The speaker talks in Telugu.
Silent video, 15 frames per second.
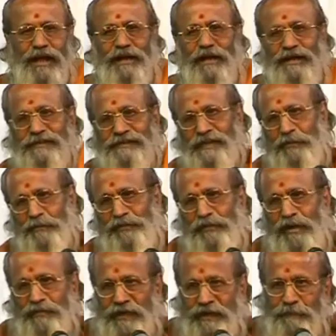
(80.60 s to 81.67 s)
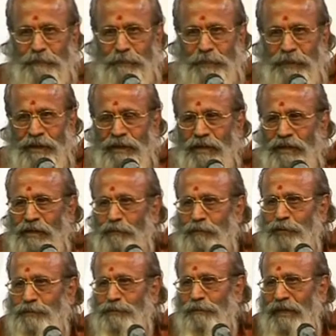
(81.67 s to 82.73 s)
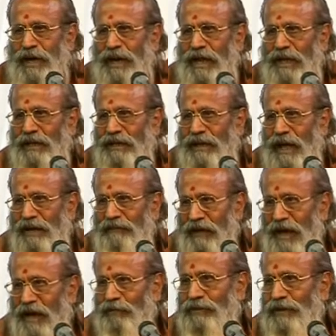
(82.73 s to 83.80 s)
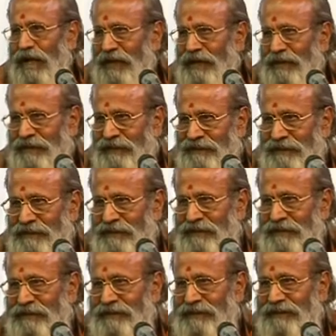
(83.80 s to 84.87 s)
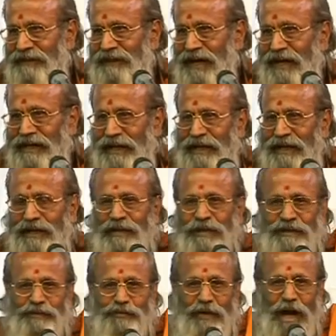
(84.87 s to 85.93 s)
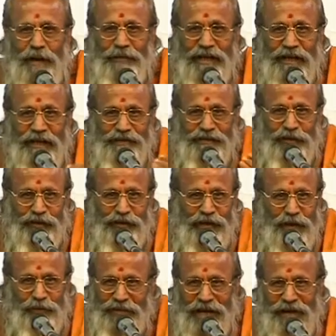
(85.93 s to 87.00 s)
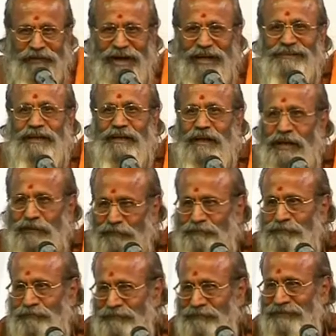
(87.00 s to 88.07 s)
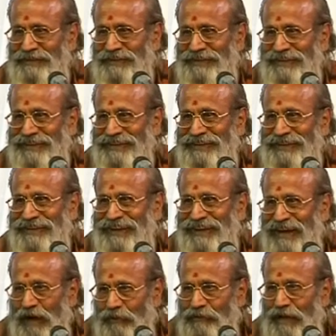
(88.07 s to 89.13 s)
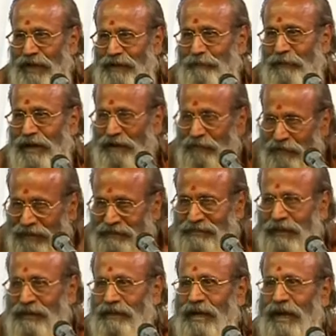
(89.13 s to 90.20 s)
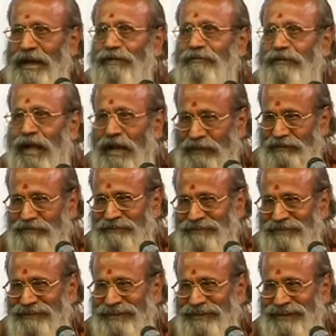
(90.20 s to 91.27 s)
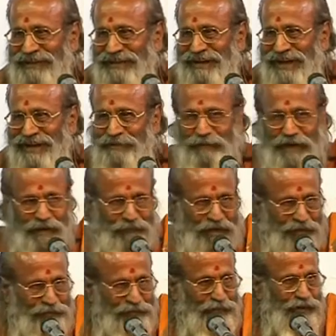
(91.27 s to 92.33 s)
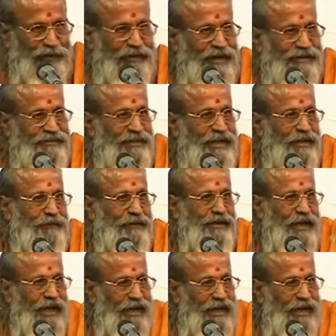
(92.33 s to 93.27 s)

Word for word: అలంకరిస్తాము స్వామికి పుష్పమాల అలంకారం ఎలా ఉండాలి అంటే స్వామికి నచ్చినట్టుగా ఉండే అవకాశం లేదు ఎలా ఉండాలి మనకు నచ్చినట్టుగానే ఉండాలి అంటే మన మనస్సులకు నచ్చినటువంటి